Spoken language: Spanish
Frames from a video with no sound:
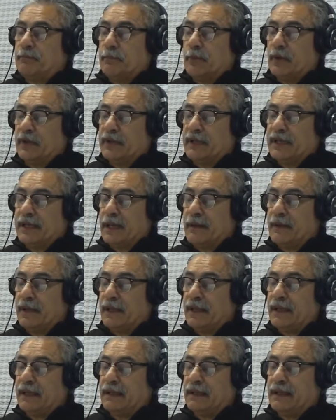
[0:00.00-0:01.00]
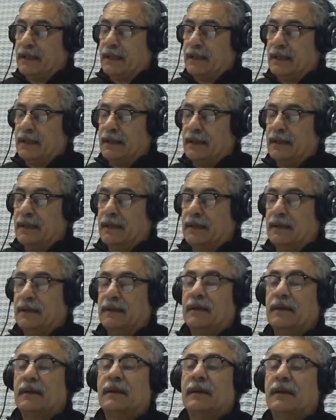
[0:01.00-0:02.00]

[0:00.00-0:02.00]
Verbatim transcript: podrían haber este,